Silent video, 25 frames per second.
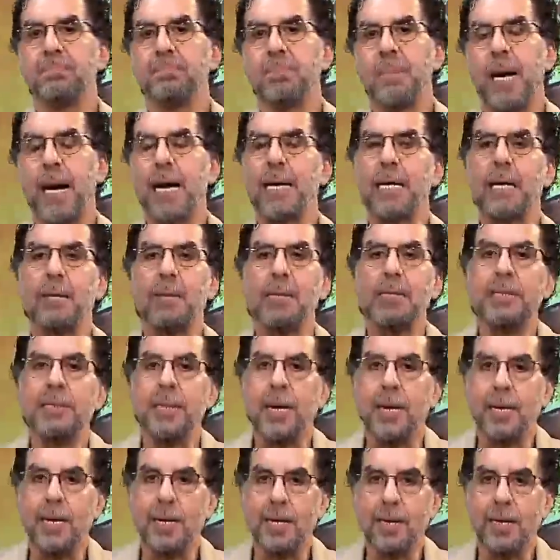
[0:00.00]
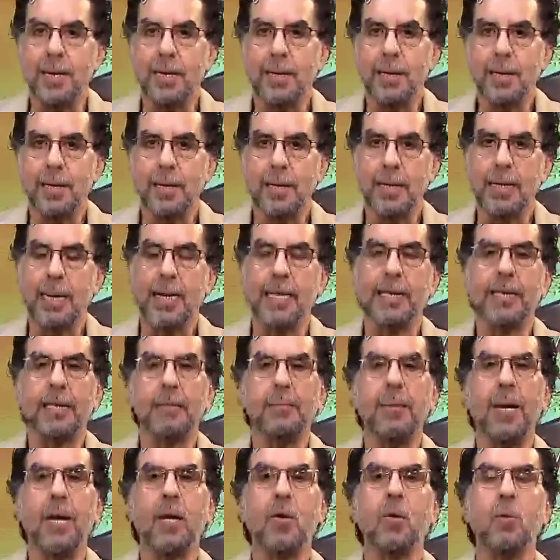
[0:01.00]
أنا بسأل لأن
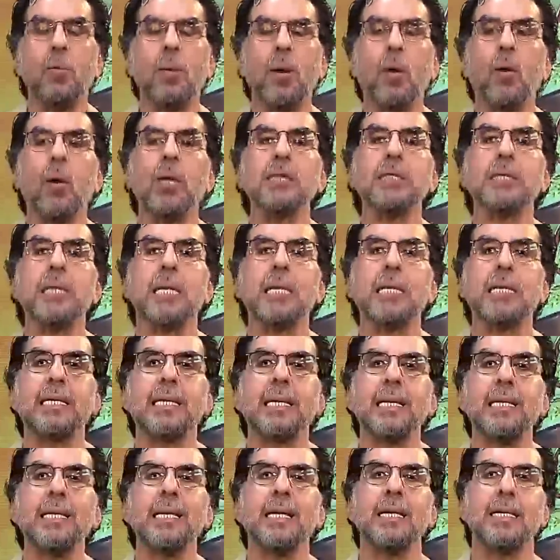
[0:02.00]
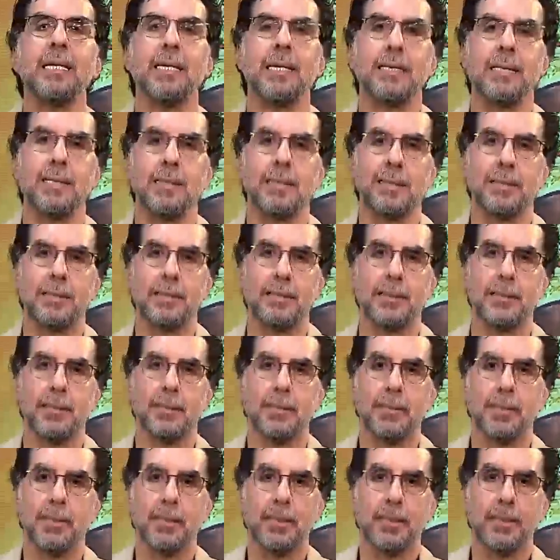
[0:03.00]
المعلومة وصلت لنا لكده
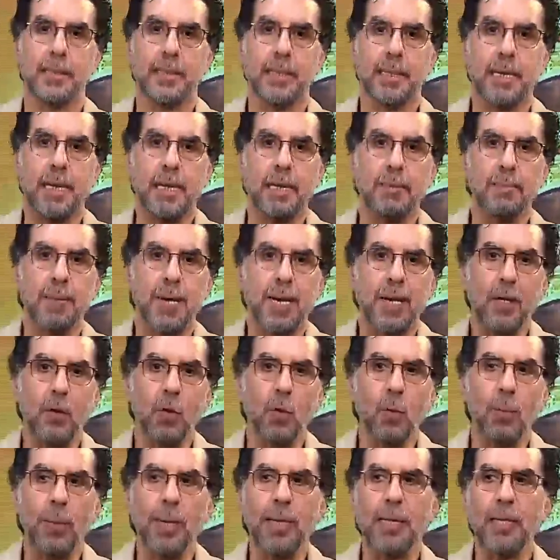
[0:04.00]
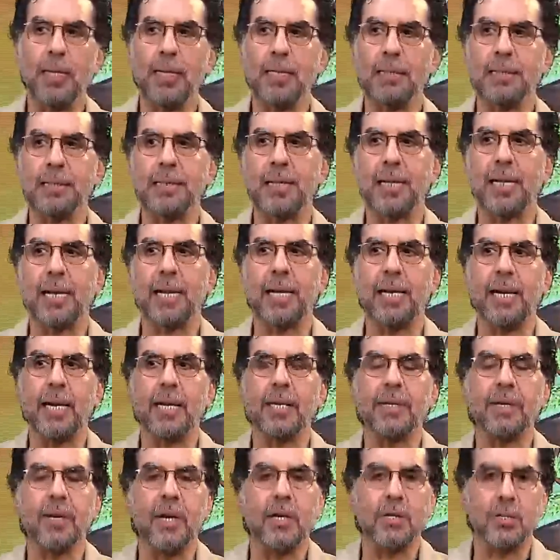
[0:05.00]
المعلومة اللي لسه جاية
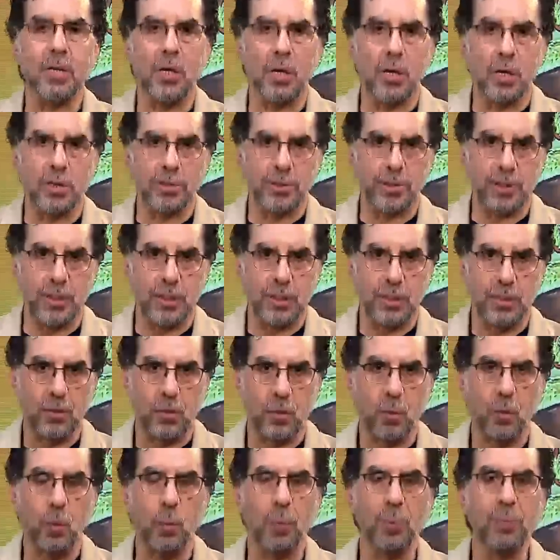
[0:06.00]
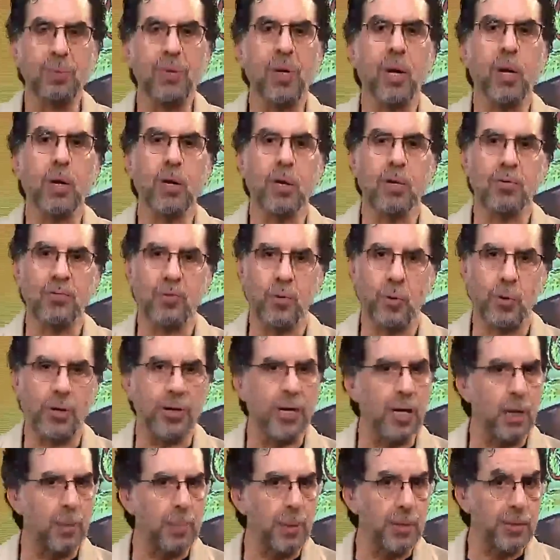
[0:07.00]
لنا طازة وبنار الفرن
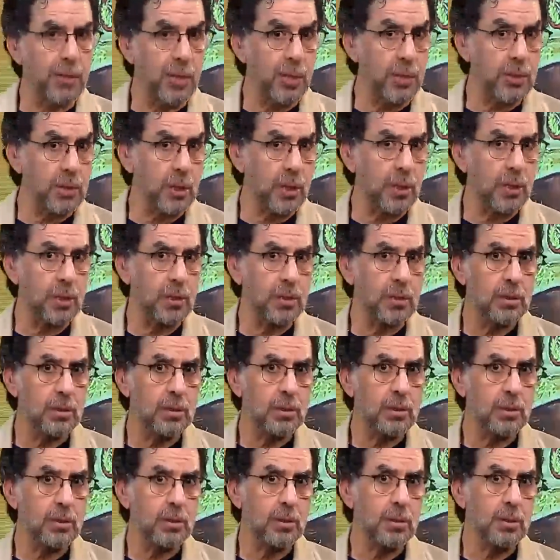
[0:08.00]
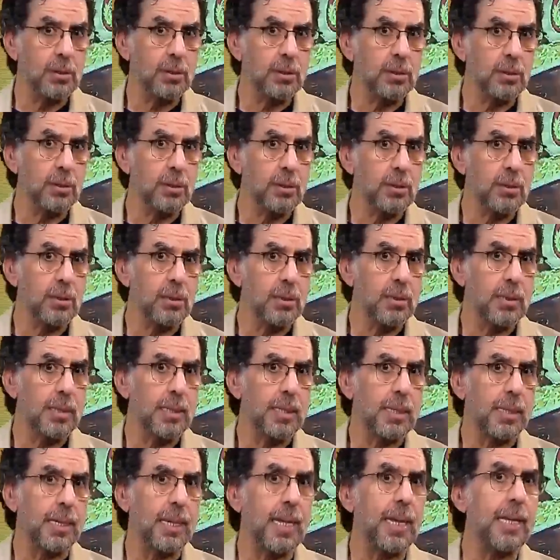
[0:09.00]
يا بطاطا
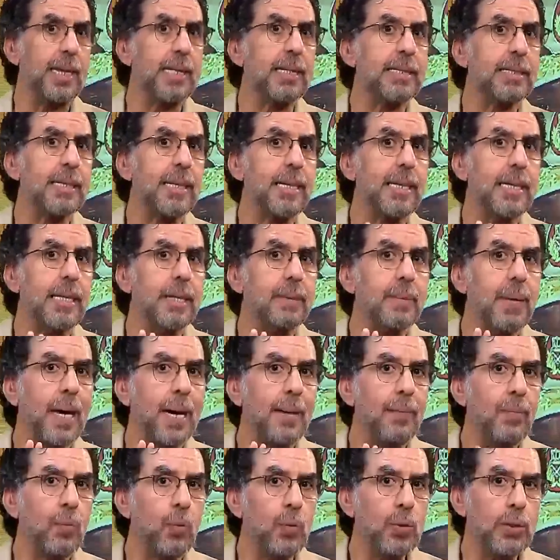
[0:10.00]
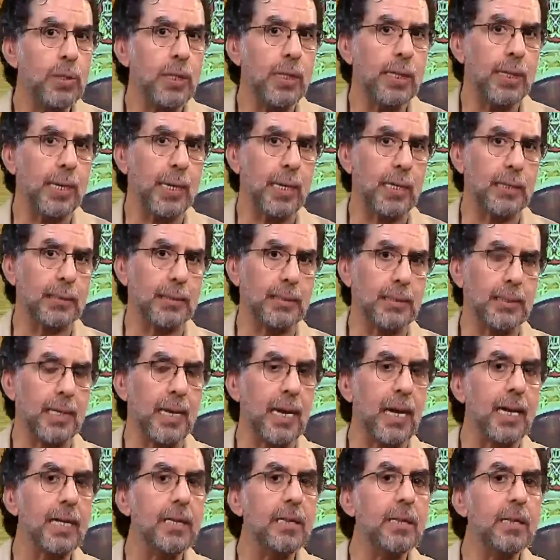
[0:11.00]
كانت إن محمود حجازي
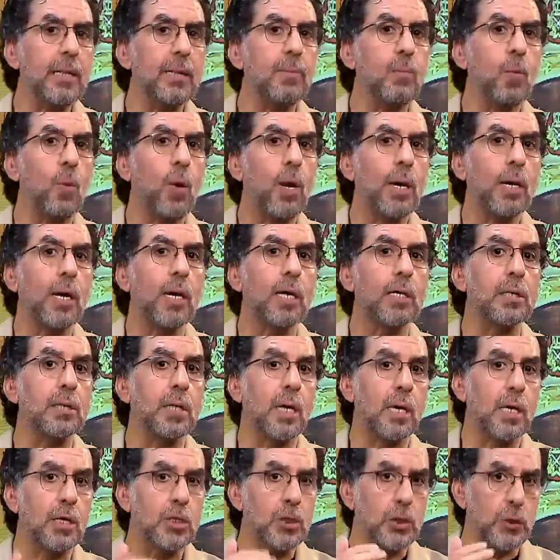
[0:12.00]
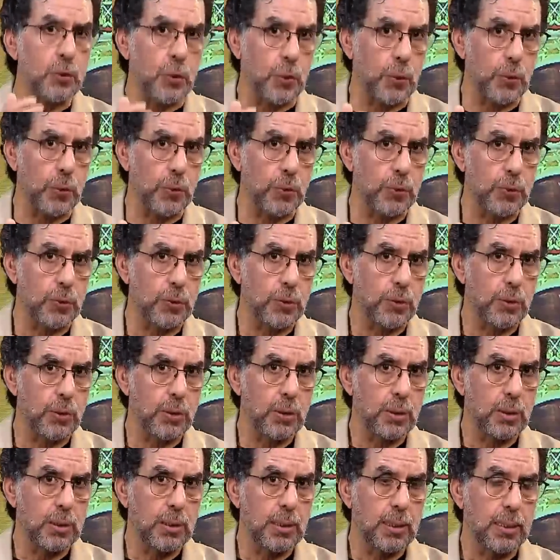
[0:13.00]
قدم ورق ترشحه
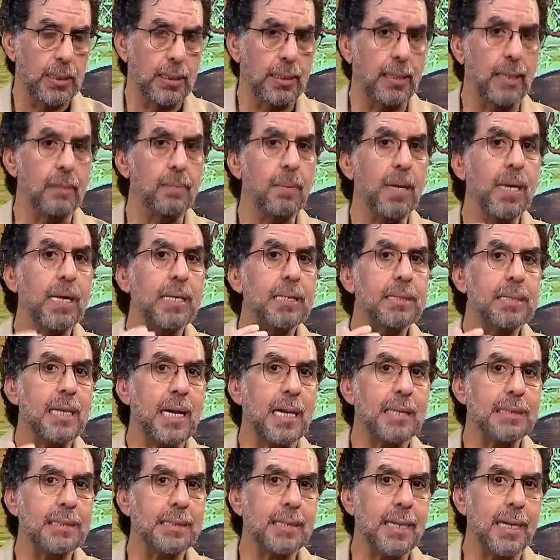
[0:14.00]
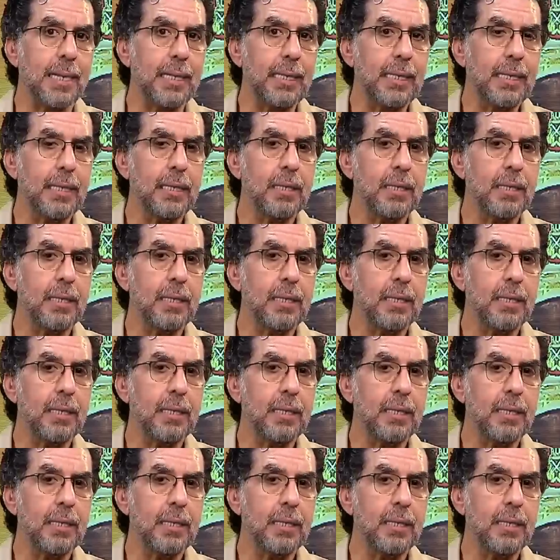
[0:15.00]
للمجلس العسكري